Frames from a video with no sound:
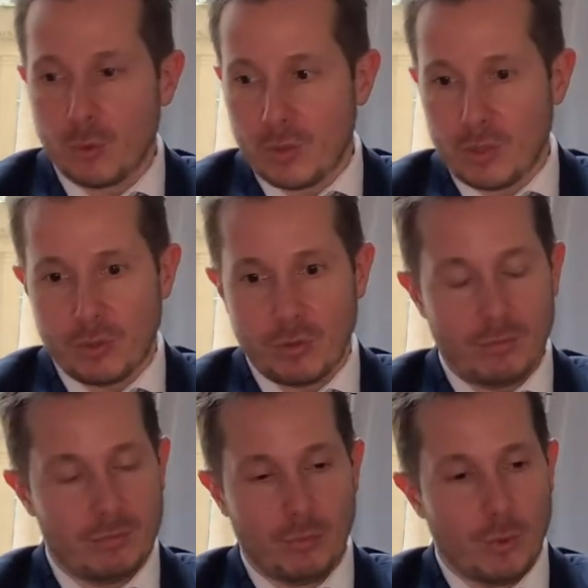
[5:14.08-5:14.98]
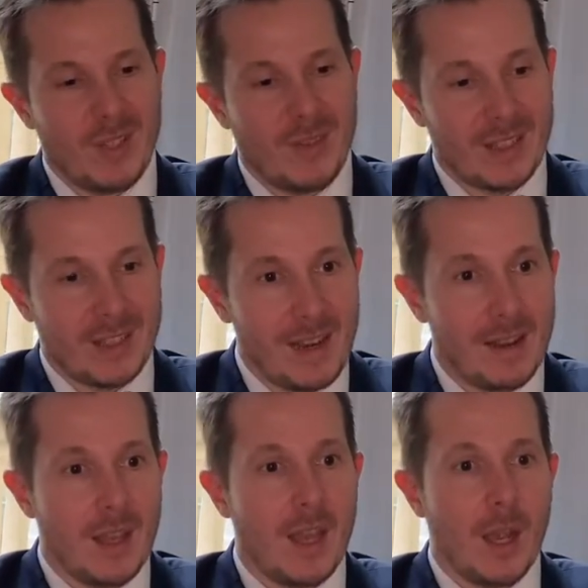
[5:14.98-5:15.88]
au sens
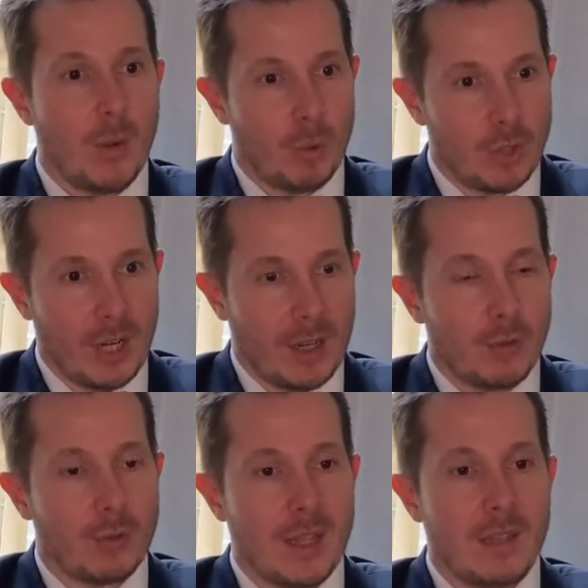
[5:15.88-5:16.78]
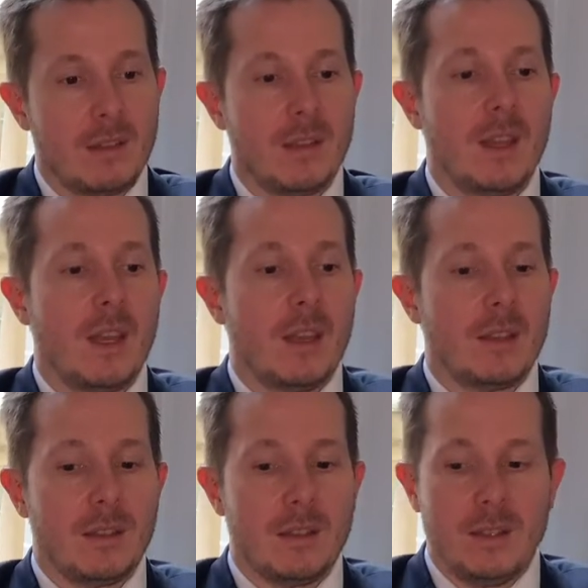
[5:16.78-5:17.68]
universel, on gère la totalité
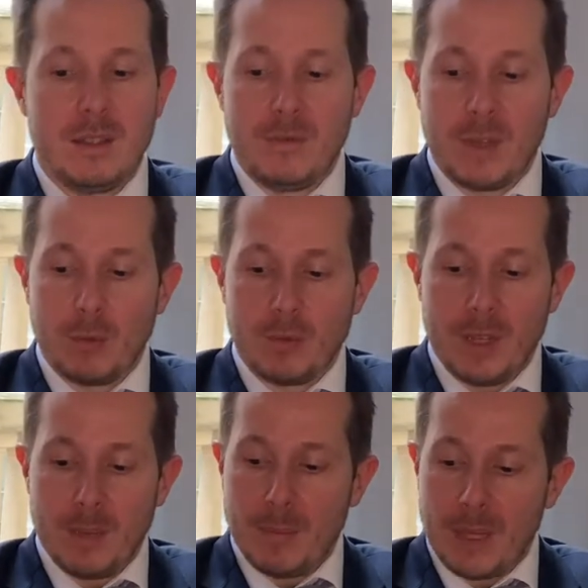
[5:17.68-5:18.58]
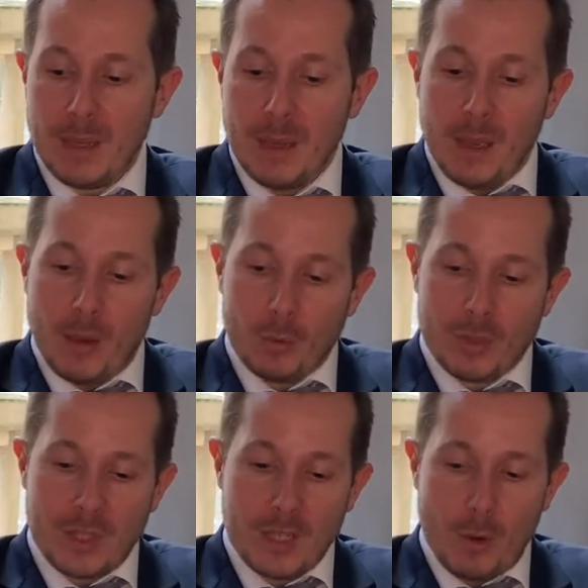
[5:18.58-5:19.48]
des, difficultés, mais
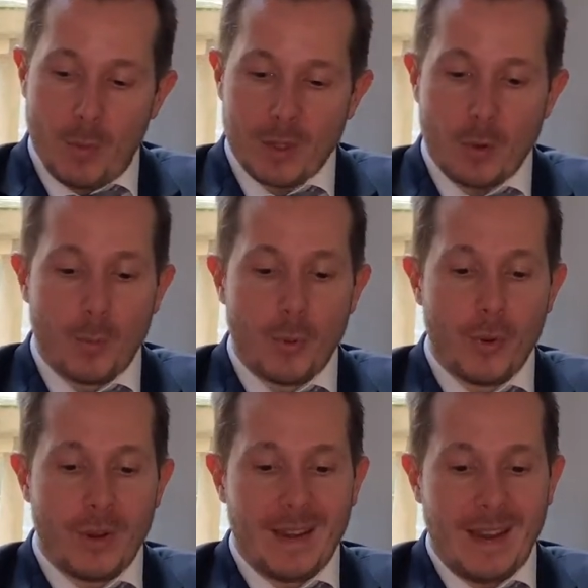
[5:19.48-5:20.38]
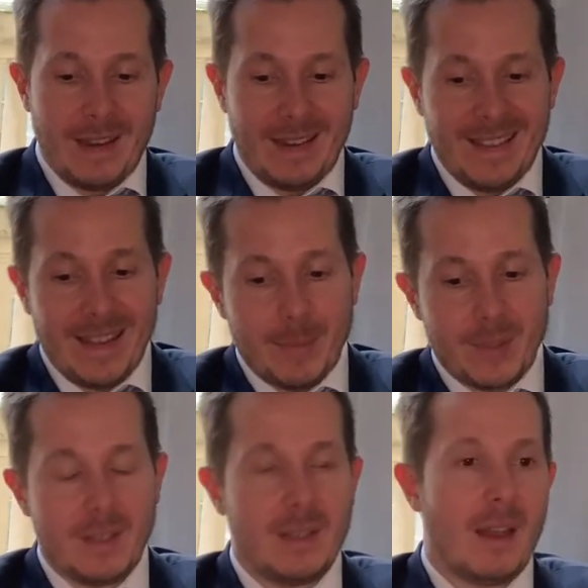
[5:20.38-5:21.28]
aussi comment est-ce qu'on peut
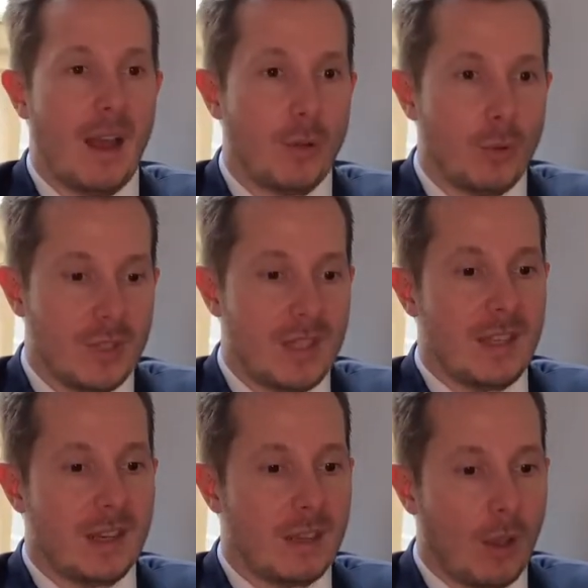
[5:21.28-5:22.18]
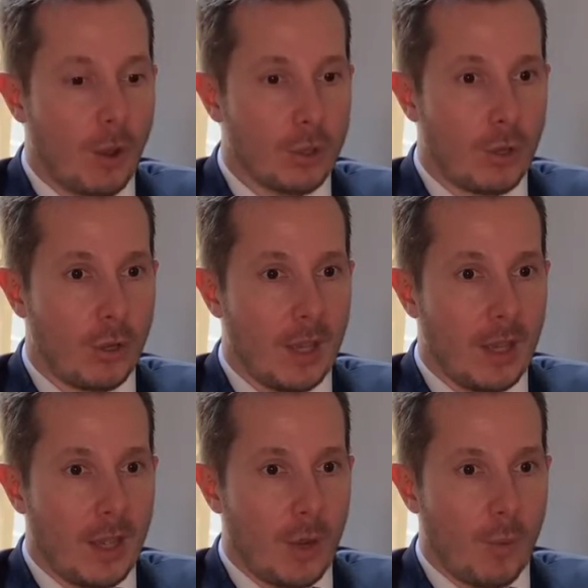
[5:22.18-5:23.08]
l'adapter à un quotidien qui est autre,
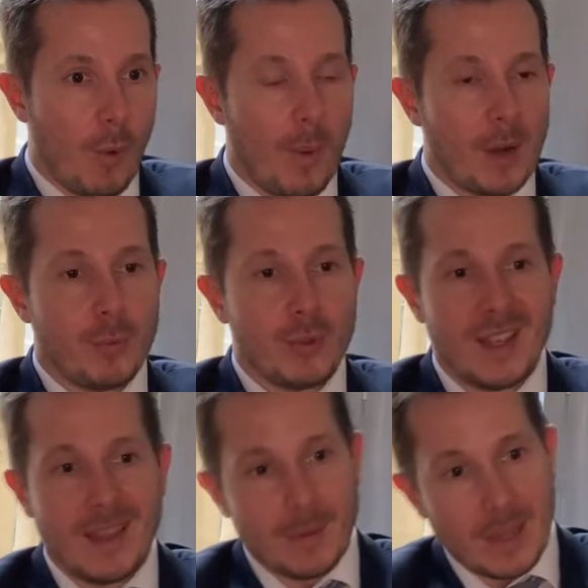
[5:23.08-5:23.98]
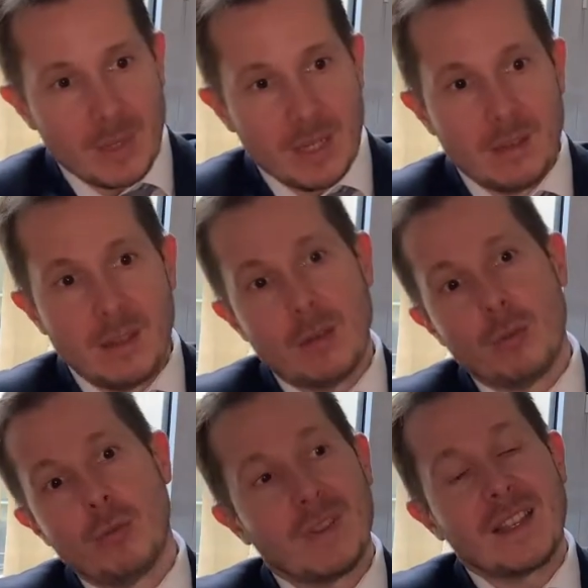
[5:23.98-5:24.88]
où on parle plus d'adaptabilité
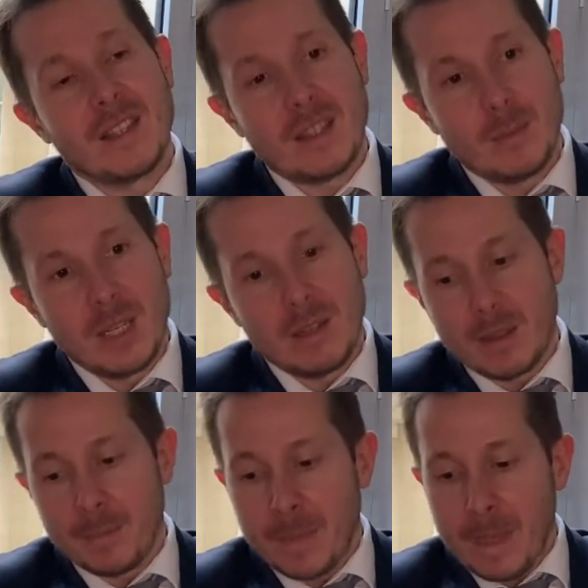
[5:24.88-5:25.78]
que, d'accessibilité.